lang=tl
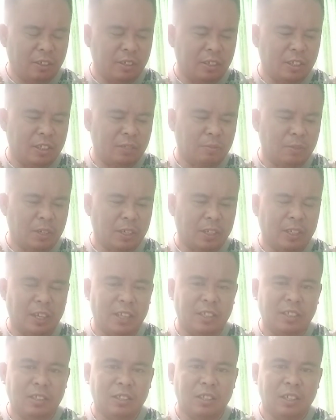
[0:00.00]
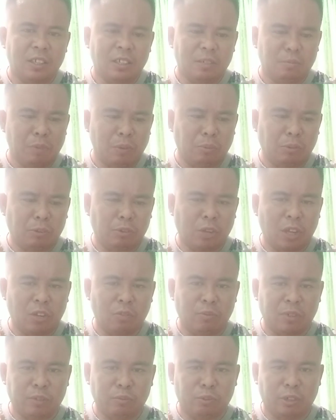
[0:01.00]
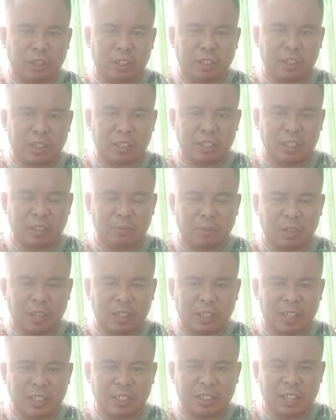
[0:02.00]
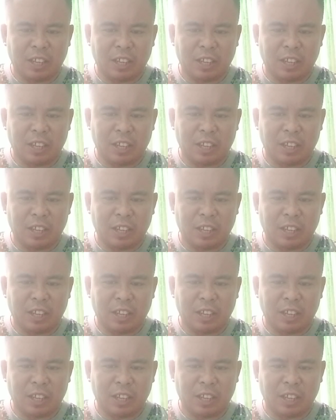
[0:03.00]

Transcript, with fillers: Yes mga guys. Before tayo mag-morning greetings mga guys,